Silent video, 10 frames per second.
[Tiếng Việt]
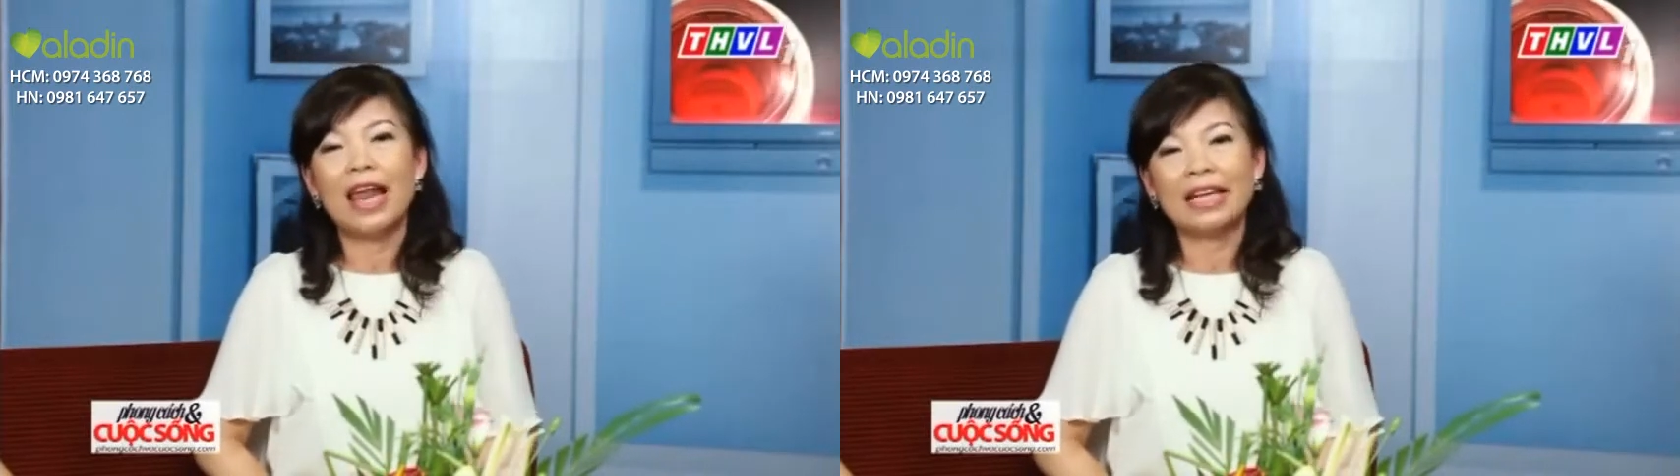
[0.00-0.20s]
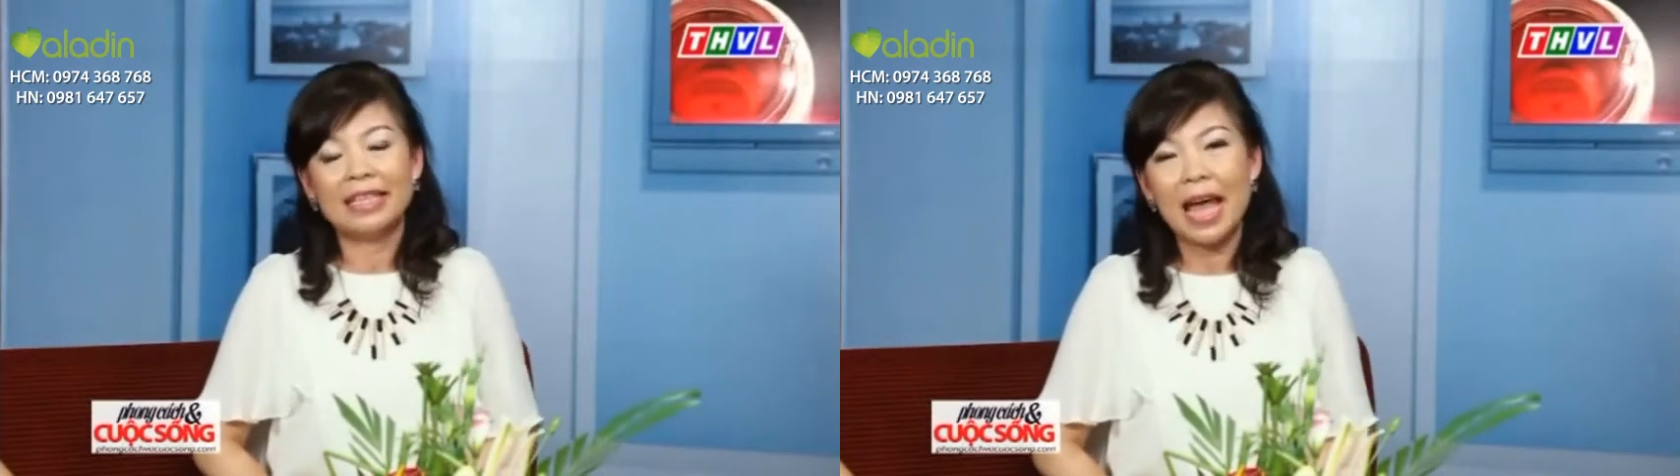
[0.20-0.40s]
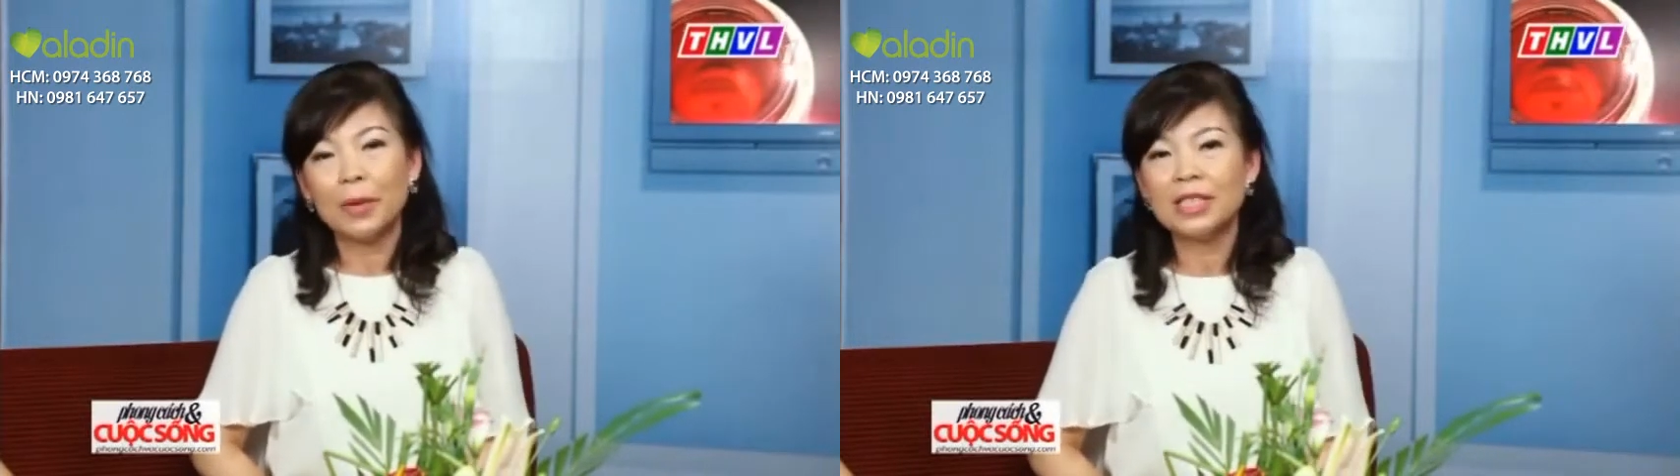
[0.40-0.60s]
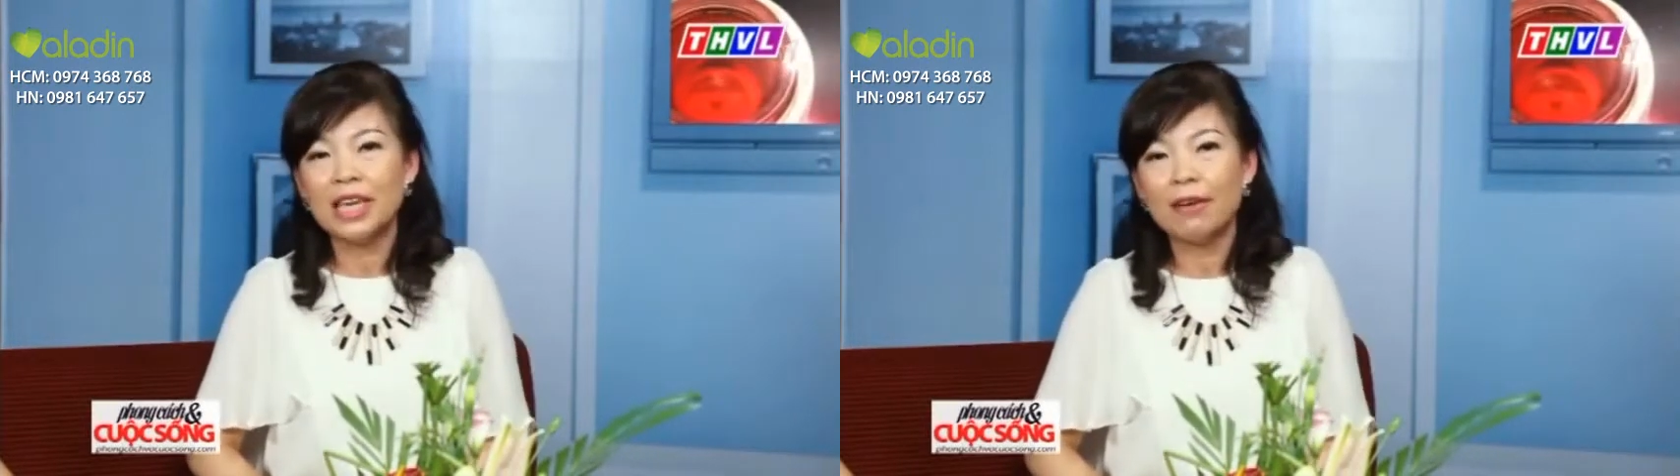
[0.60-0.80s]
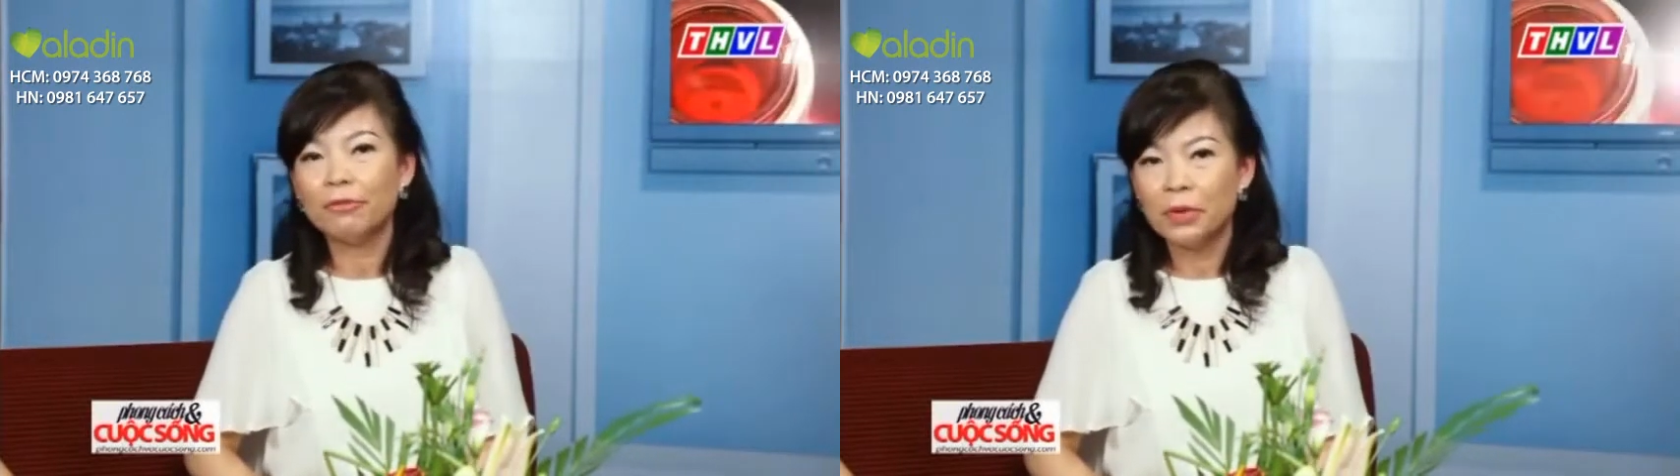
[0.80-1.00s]
cho làn da của
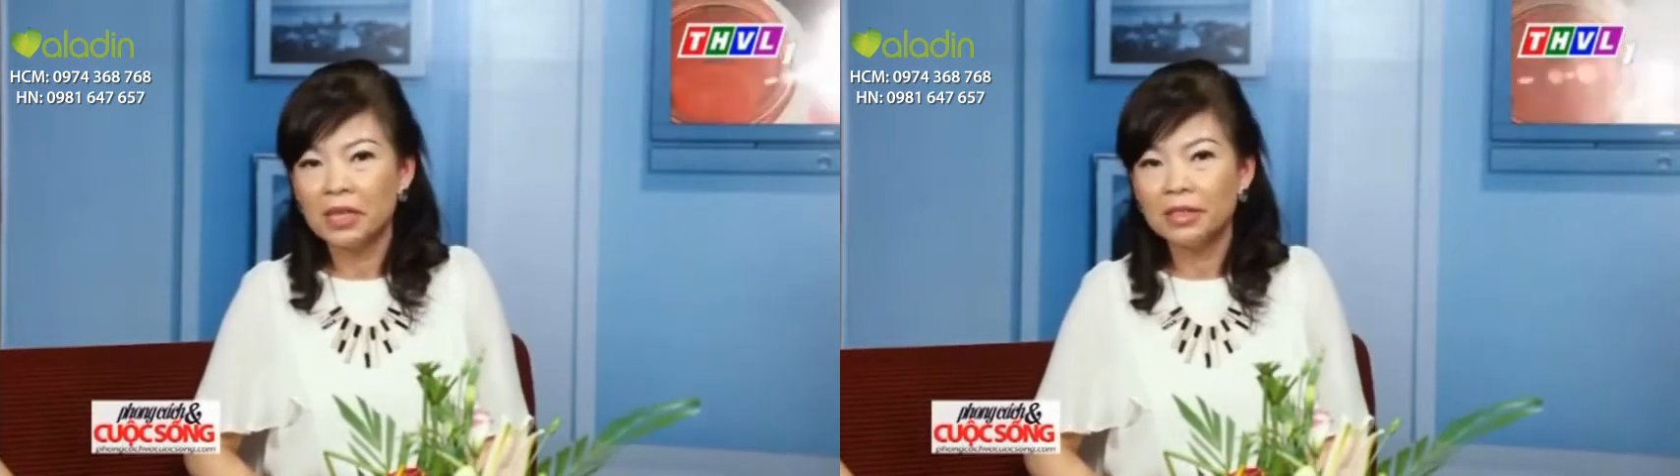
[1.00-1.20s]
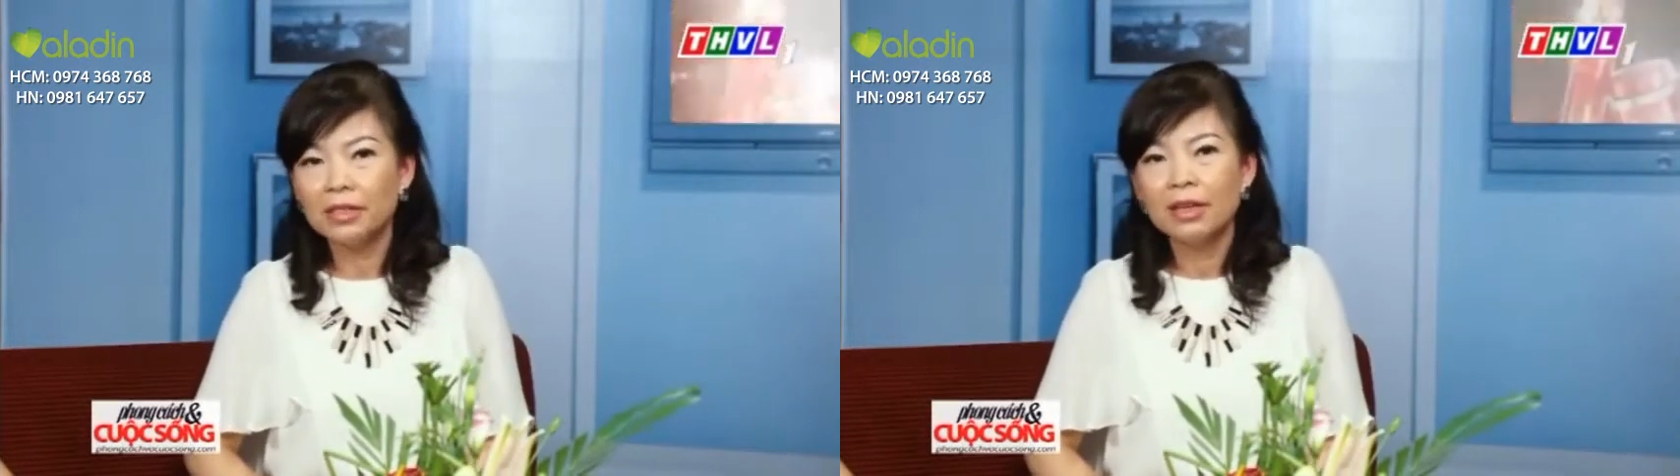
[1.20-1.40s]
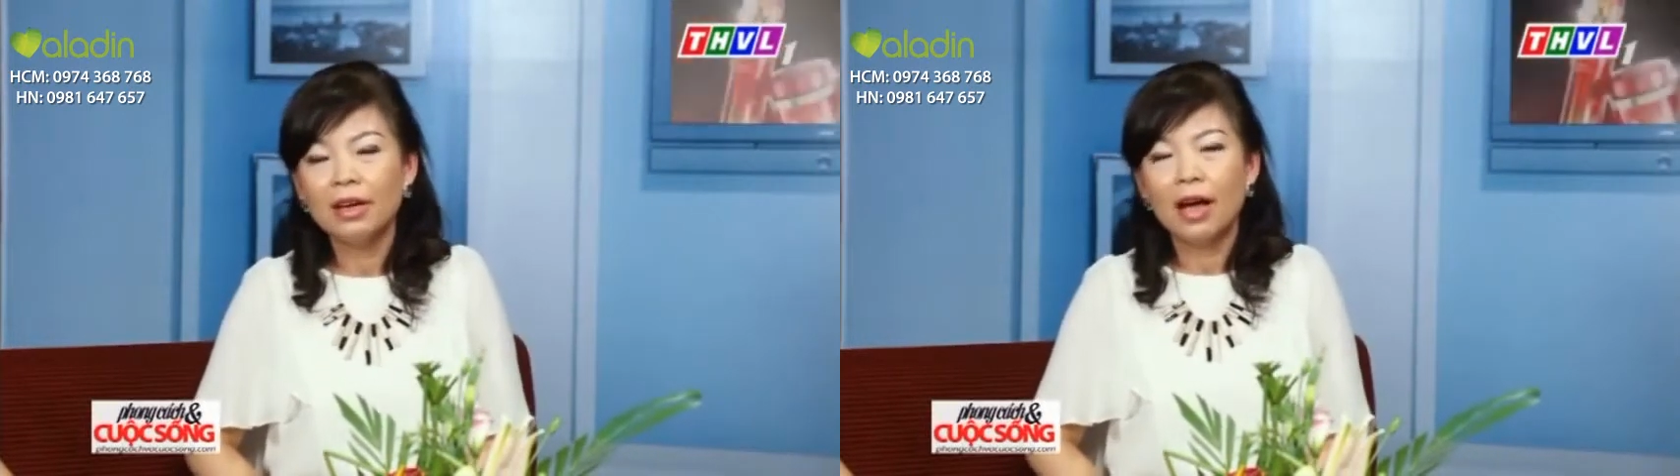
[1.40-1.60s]
chị em phụ nữ